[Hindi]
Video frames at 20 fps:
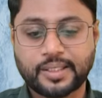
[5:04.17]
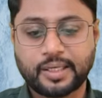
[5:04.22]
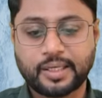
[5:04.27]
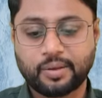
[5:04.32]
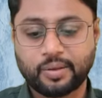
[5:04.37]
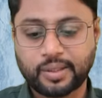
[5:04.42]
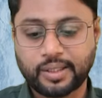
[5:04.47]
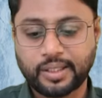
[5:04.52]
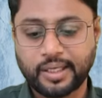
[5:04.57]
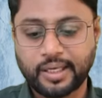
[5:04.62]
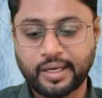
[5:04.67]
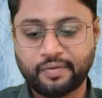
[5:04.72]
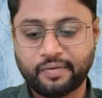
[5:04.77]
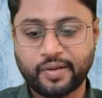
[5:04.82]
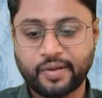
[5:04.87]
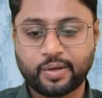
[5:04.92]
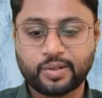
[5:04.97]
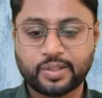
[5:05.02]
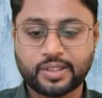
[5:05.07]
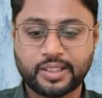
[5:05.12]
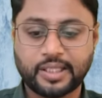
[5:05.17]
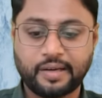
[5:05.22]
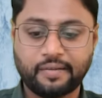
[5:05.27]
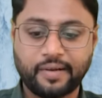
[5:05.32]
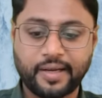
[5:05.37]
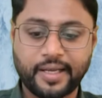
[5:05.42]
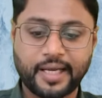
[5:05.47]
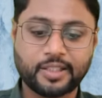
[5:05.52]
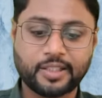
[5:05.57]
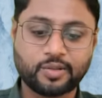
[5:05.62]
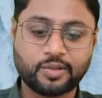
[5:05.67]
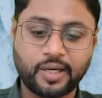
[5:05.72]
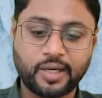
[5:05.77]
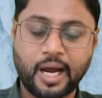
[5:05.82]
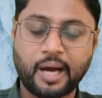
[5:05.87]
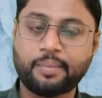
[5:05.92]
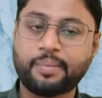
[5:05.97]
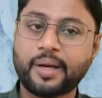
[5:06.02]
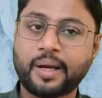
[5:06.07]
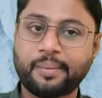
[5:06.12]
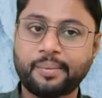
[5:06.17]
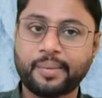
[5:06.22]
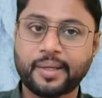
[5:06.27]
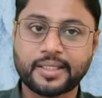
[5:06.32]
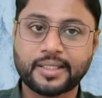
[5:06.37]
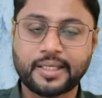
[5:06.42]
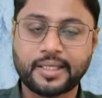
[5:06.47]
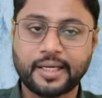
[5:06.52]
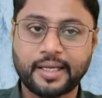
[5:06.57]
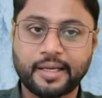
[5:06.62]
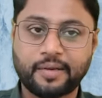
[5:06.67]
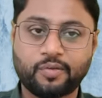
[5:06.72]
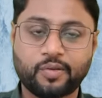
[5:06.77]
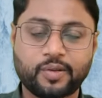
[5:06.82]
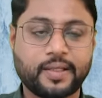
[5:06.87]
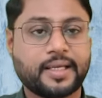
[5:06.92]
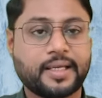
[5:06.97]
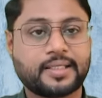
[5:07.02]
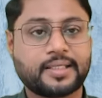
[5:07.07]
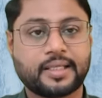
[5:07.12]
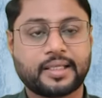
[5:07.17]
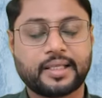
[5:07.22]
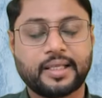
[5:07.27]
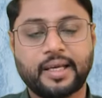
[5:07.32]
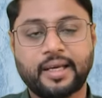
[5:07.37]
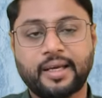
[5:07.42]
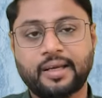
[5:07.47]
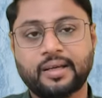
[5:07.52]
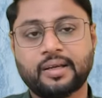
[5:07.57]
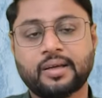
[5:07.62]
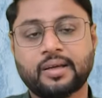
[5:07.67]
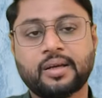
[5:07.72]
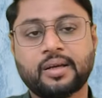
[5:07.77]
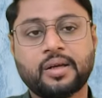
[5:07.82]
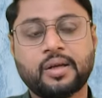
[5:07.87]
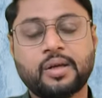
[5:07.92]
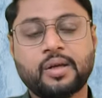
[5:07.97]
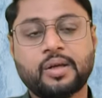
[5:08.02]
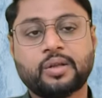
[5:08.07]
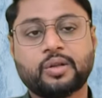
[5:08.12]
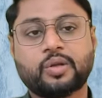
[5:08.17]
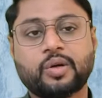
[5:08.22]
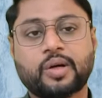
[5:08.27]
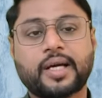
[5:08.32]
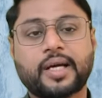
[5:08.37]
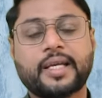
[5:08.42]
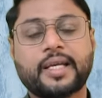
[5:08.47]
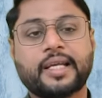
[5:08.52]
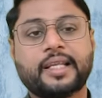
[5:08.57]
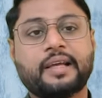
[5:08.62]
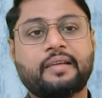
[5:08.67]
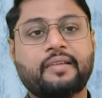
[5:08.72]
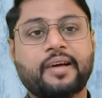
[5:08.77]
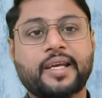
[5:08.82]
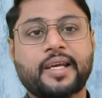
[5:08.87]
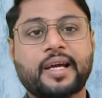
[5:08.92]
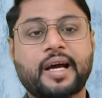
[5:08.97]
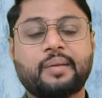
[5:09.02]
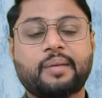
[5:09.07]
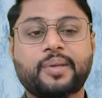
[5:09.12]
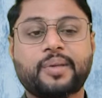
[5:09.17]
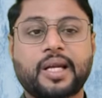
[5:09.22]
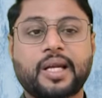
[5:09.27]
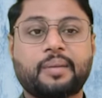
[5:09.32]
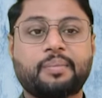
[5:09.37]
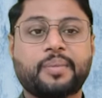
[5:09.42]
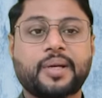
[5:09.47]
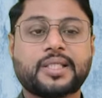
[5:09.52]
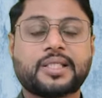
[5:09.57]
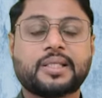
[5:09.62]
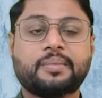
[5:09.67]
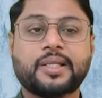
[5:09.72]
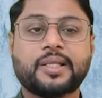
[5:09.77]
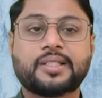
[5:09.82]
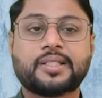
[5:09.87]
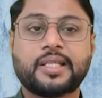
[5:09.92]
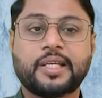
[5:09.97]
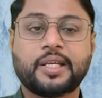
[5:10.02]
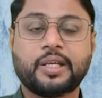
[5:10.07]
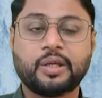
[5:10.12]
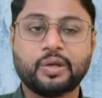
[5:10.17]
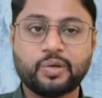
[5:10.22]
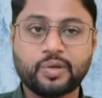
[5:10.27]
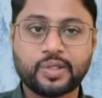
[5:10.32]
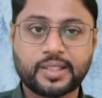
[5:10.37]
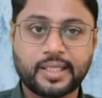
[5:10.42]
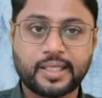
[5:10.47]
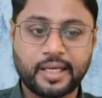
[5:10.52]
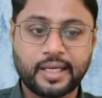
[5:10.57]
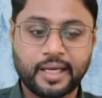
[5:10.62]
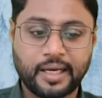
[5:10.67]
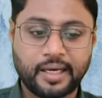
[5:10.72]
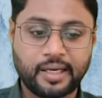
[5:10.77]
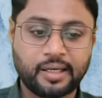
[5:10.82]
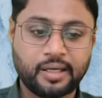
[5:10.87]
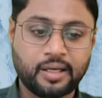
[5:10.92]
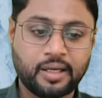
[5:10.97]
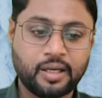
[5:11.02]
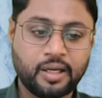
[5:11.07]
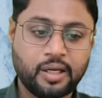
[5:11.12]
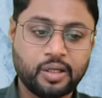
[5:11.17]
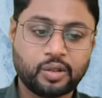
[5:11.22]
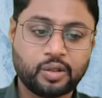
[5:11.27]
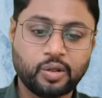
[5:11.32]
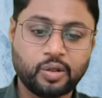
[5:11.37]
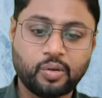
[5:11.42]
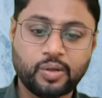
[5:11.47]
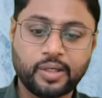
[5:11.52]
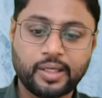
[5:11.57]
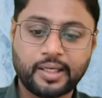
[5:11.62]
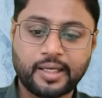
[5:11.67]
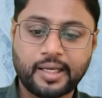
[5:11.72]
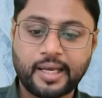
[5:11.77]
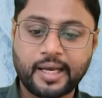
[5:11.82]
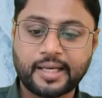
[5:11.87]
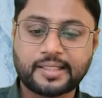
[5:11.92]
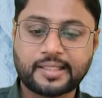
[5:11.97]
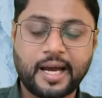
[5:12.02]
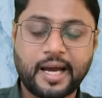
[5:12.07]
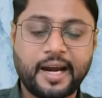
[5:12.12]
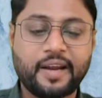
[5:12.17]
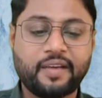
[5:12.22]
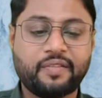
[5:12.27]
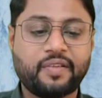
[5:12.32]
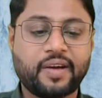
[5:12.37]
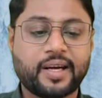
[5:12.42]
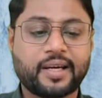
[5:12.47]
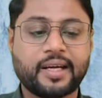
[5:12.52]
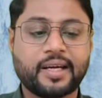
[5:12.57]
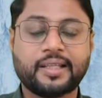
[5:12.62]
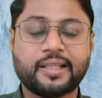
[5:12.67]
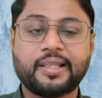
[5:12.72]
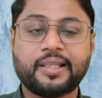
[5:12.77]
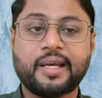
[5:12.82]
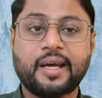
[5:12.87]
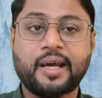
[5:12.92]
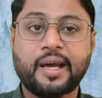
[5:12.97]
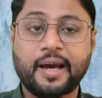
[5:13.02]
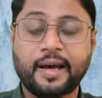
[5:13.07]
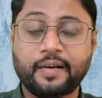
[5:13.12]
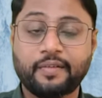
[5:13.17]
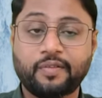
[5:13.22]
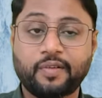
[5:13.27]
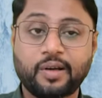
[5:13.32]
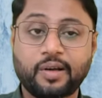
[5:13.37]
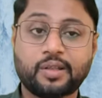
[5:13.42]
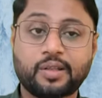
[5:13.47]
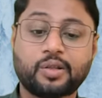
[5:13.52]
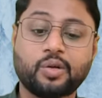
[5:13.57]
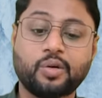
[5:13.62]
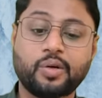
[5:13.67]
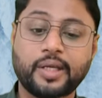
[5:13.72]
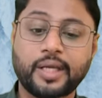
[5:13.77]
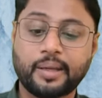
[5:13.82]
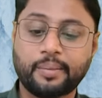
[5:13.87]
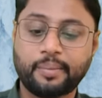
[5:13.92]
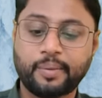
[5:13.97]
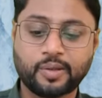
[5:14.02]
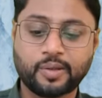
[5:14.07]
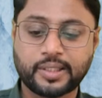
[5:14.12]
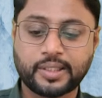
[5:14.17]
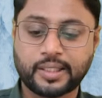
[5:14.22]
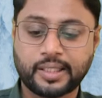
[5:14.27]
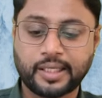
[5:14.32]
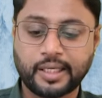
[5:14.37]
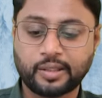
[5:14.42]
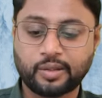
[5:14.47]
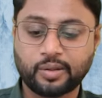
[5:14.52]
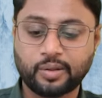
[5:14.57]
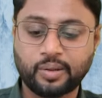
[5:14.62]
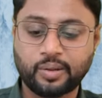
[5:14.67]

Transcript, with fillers: होती है फिर कुछ दवाइयाँ जो यहाँ पे आप लिस्टेड है वो देख सकते हैं तो अगर ये दवाई आपने लंबे समय से यूज की है तो उनकी एक साइड इफेक्ट रहती है हेयर फॉल तो ये भी हो सकता है तो